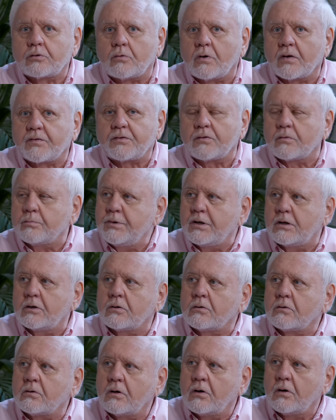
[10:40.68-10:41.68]
300
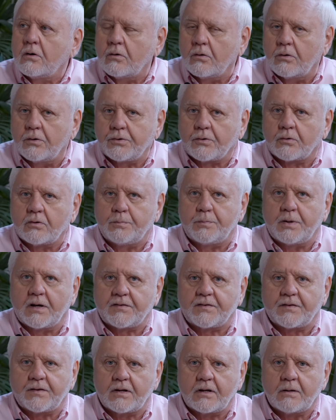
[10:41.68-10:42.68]
000 ans euh, dans le
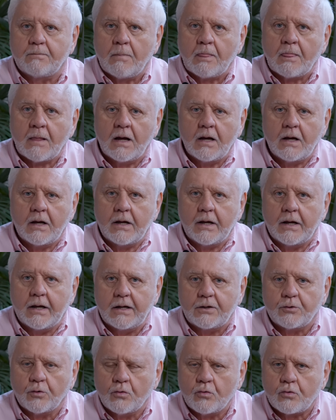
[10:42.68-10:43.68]
passé.
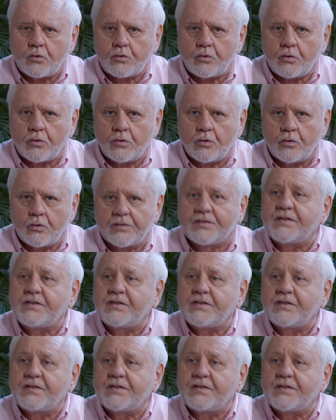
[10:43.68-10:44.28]
Et donc, euh,